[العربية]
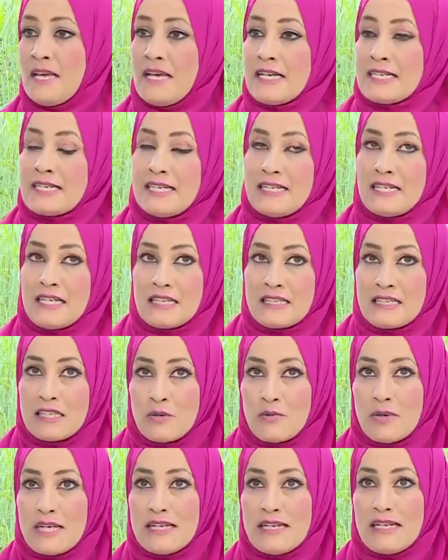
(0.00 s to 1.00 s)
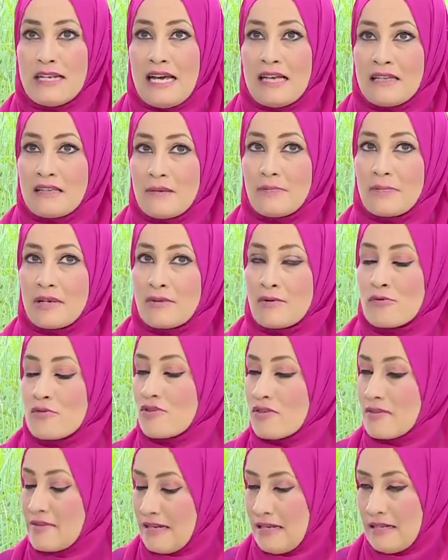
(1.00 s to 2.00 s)
كي نحكيو على عدم
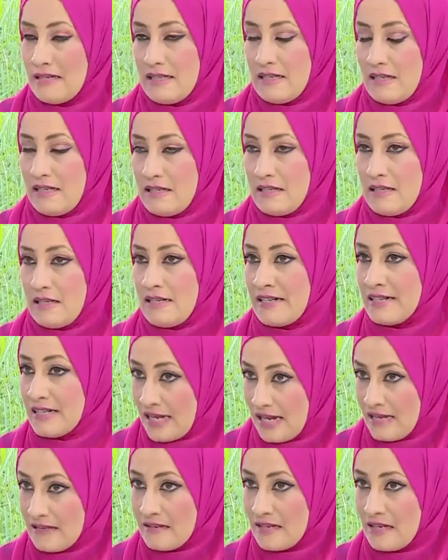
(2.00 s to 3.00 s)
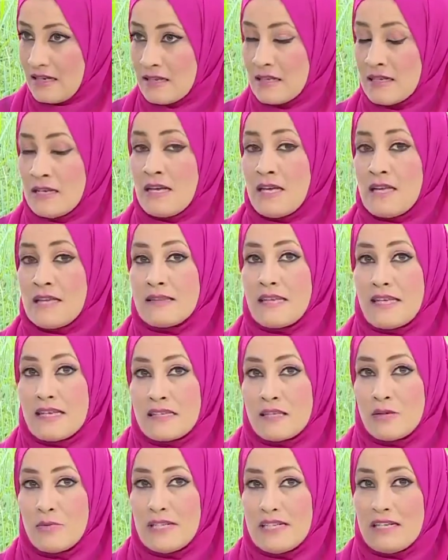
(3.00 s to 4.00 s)
النضج تاع الرئتين
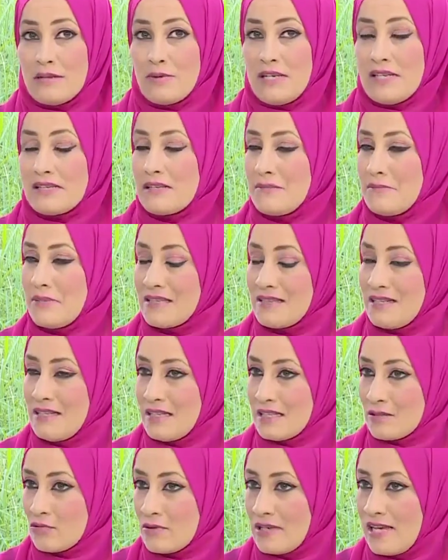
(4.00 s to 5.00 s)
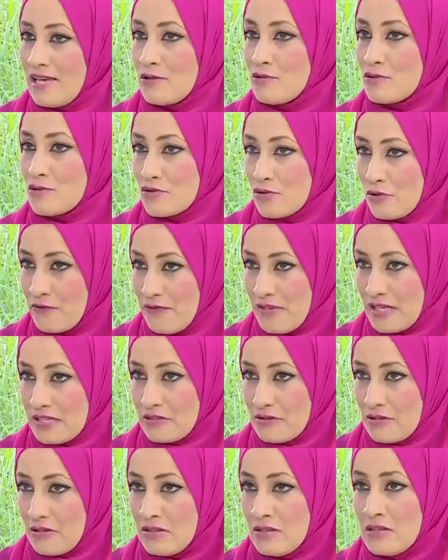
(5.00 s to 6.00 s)
نحكيو على واحد الماده يعيطولها لو
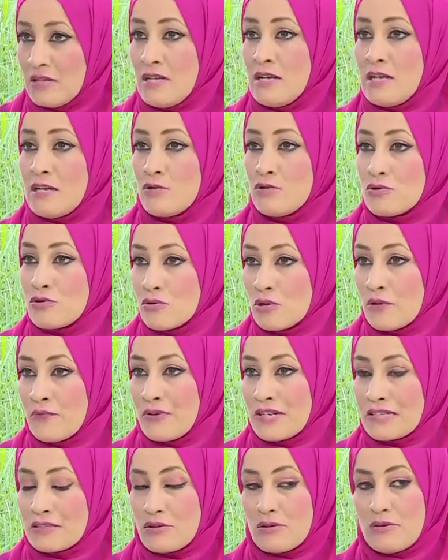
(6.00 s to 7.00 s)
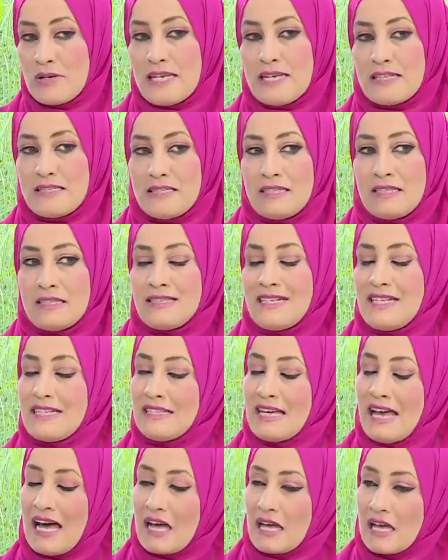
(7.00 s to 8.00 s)
سيرفاكتون لو سيرفاكتون هذه
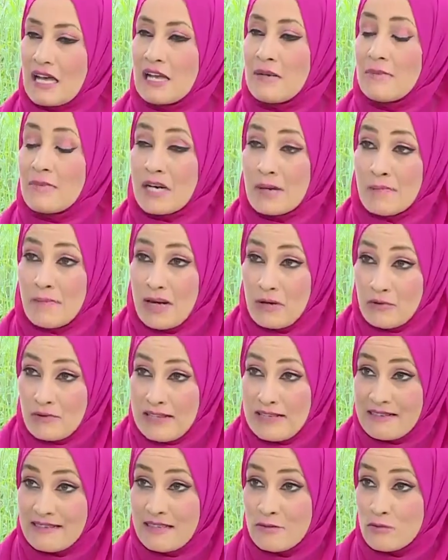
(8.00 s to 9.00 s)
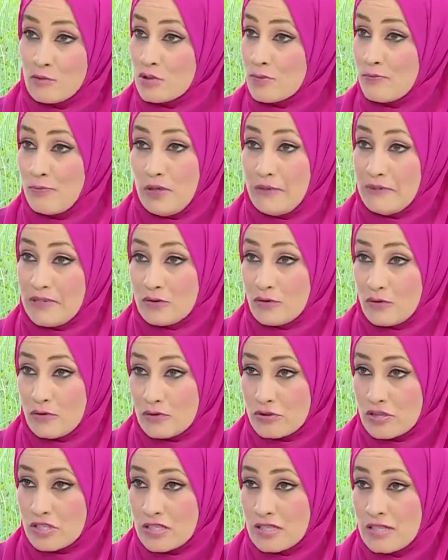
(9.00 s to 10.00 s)
يعني اقل من 34 اسبوع ما
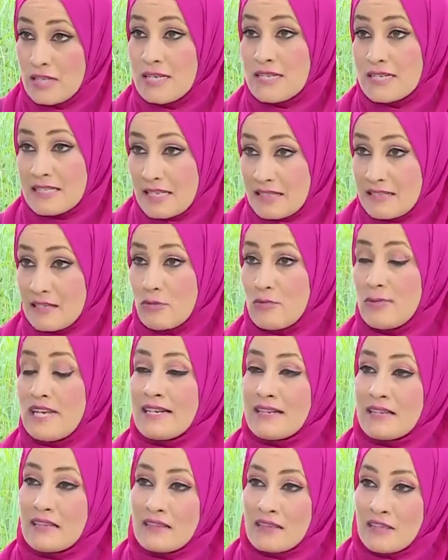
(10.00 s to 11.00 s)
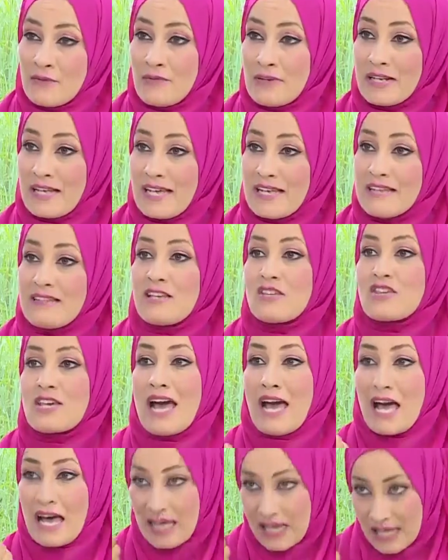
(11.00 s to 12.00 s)
تكونش صديق ولا كان الطفل الخديج
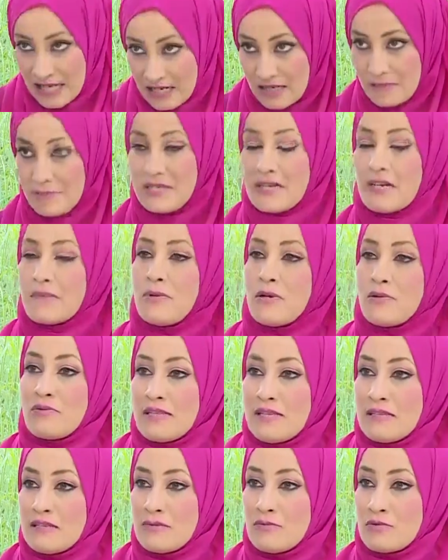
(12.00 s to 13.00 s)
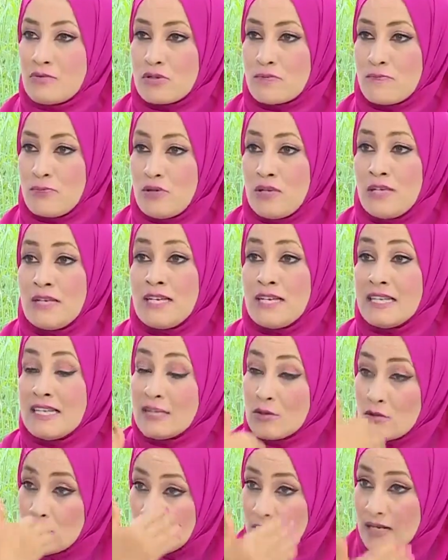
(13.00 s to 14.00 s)
اقل من 34 اسبوع
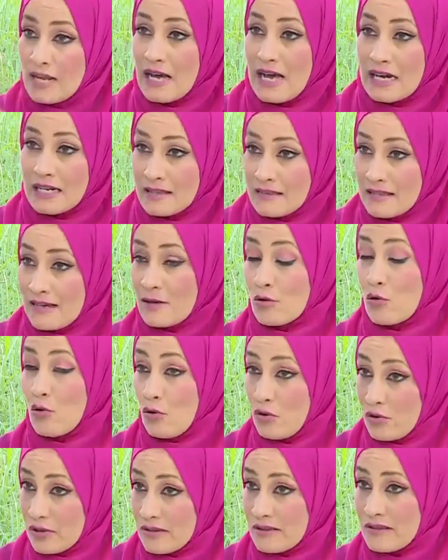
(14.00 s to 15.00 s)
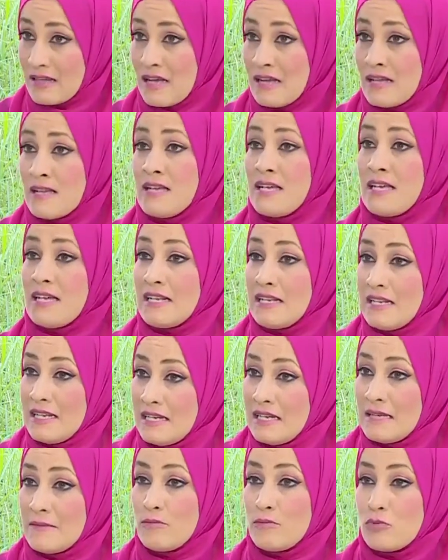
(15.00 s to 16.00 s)
يكون اكثر عرضه
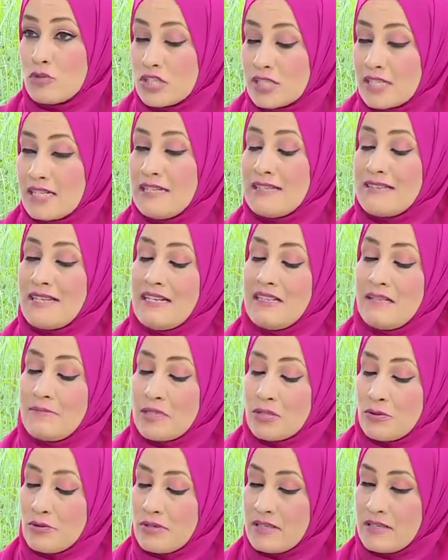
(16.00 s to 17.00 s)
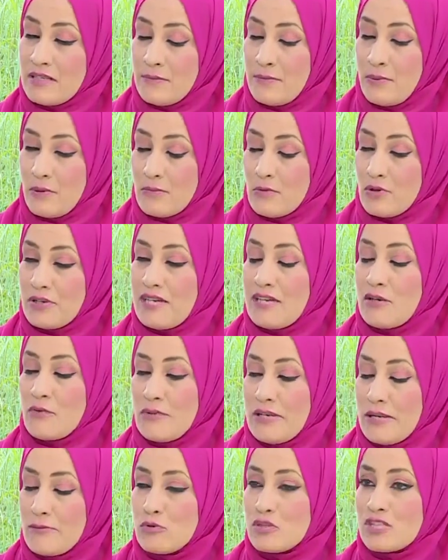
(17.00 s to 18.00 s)
لمشكل تاع لي ماتوريتي بيلمونير
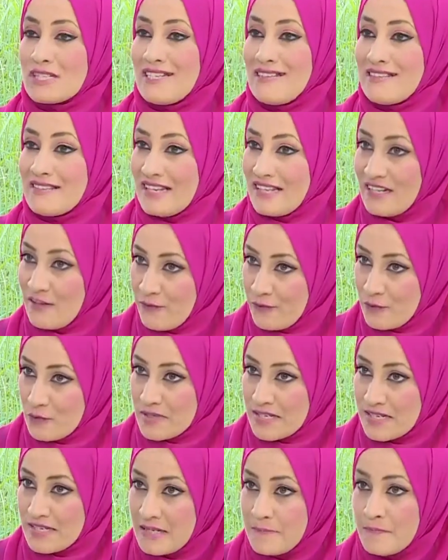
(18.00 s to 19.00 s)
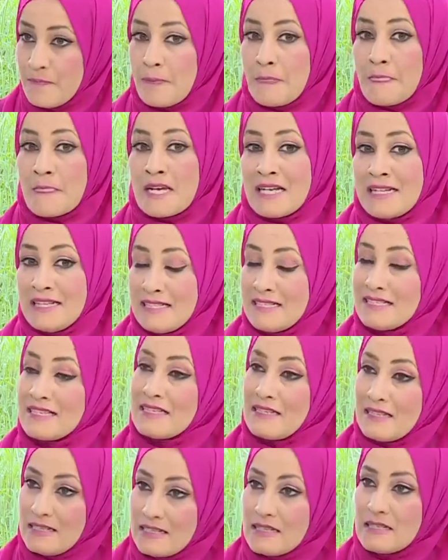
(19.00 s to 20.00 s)
ولا مشكل تنفسي
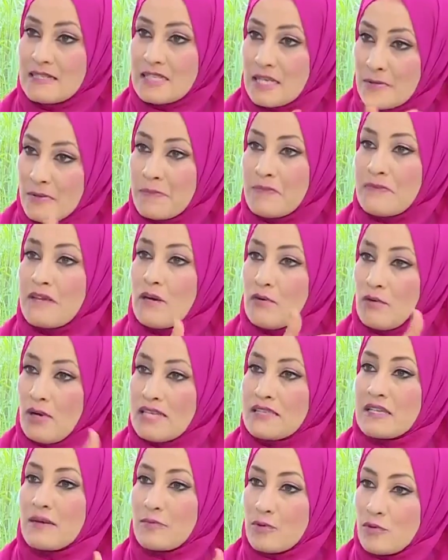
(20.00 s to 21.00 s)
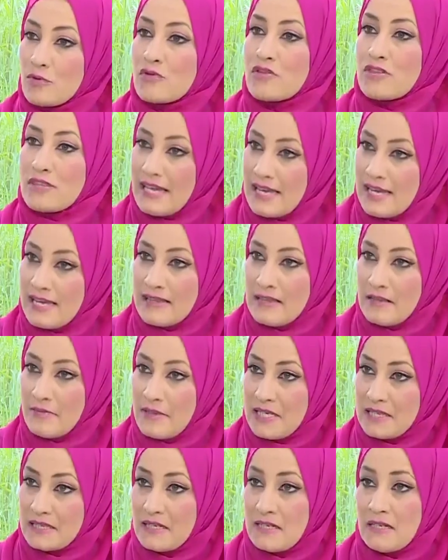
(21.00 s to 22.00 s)
اللي السبب تاعو عدم النضج تاع هذه
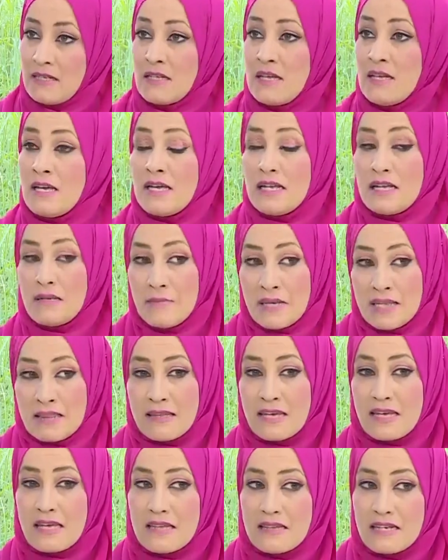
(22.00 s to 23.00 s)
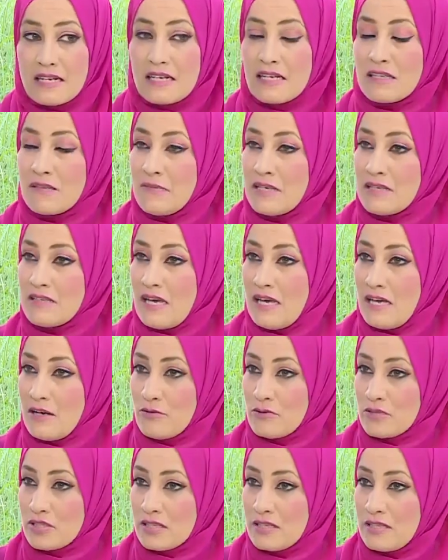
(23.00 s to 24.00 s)
الماده الماده هذه الخدمه تاعها
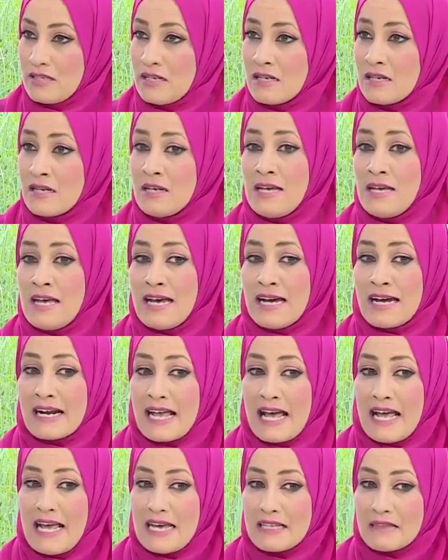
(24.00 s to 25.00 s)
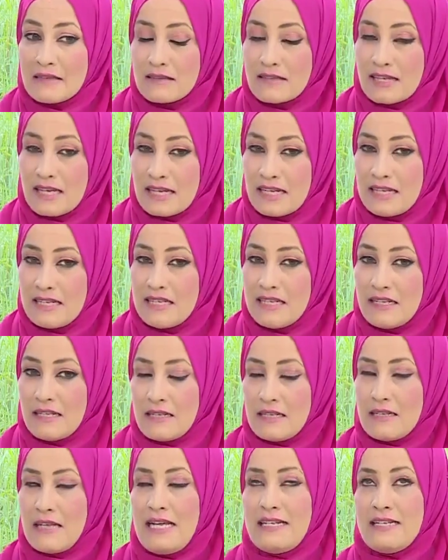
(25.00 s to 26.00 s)
واش دير راح
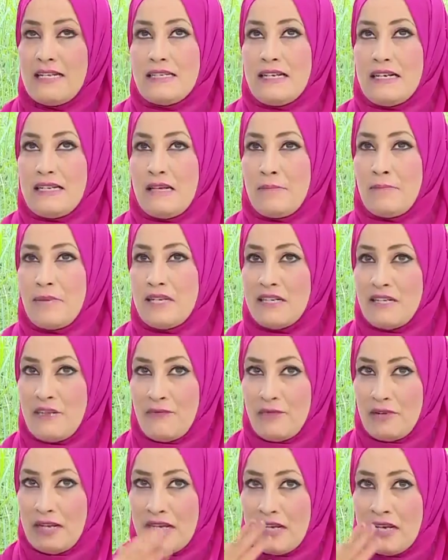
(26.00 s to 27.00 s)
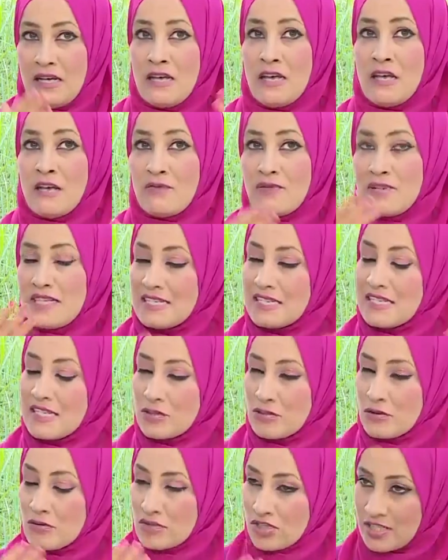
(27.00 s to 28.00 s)
تخلي حنايا على بالنا في في لي
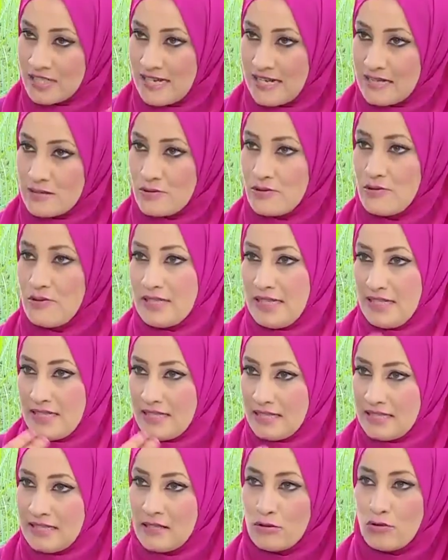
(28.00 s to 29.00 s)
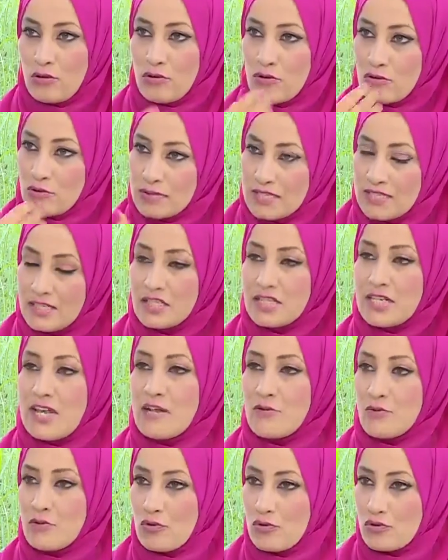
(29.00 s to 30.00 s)
زيشونج غازو يعني كيدخل الاكسجين
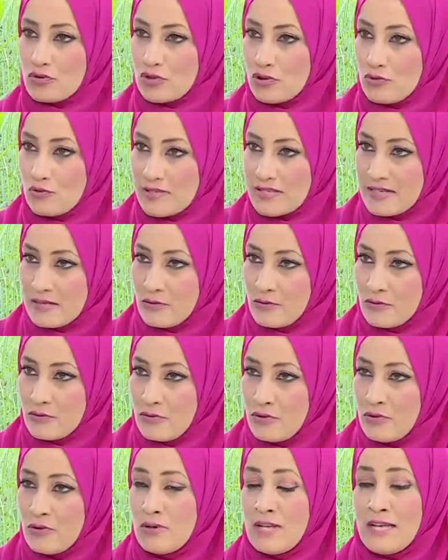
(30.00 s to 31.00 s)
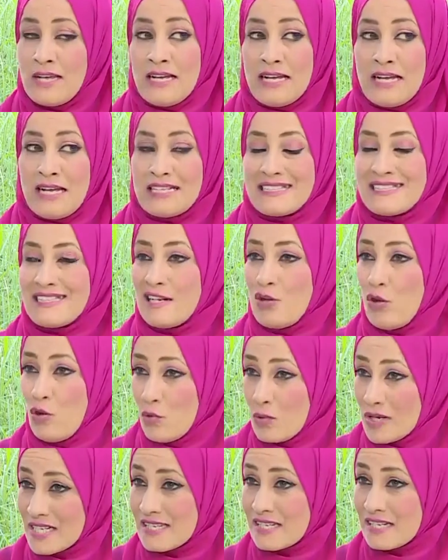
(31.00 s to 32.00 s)
الاكسجين ويخرج لو سي او 2 عندنا
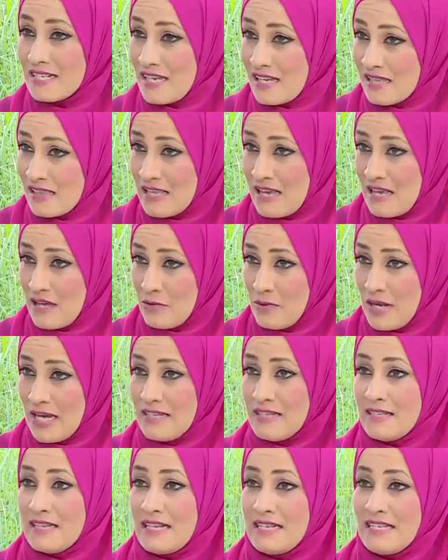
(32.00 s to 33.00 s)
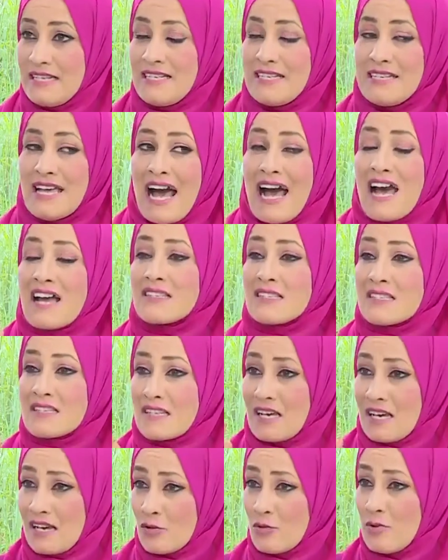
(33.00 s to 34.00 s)
الحويصلات الهوائيه اللي هي
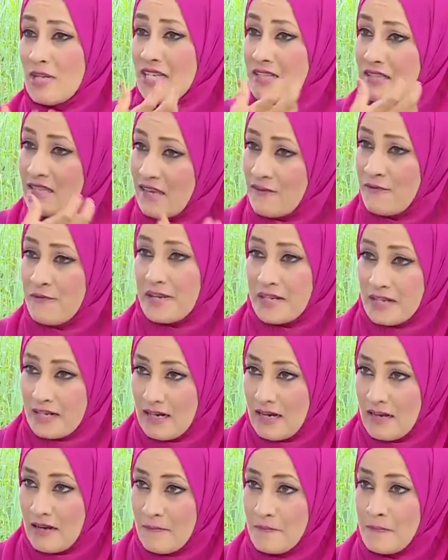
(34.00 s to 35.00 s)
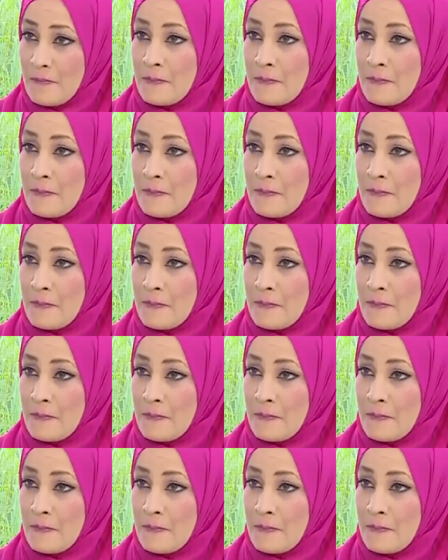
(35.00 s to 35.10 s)
اصغر وحده في الرئه